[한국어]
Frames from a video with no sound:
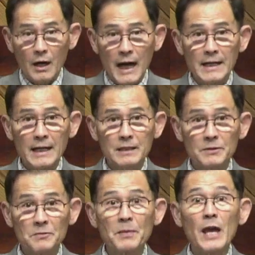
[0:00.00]

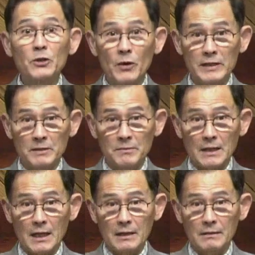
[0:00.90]
하나님을 배교했습니다.
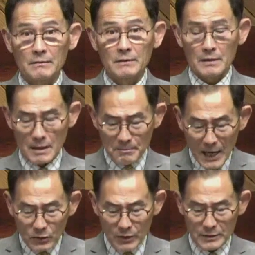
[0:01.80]

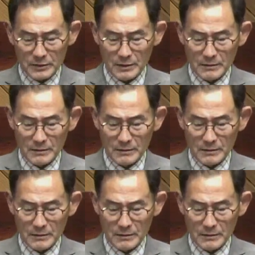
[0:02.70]
배교했어요.